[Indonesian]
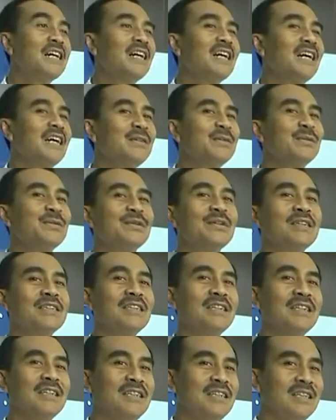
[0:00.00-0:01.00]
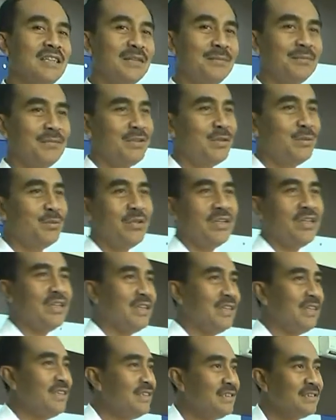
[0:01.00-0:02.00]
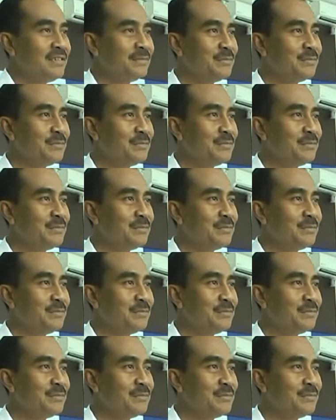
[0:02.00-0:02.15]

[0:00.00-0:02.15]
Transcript: Kepala Badan Nasional Narkotika Provinsi Bali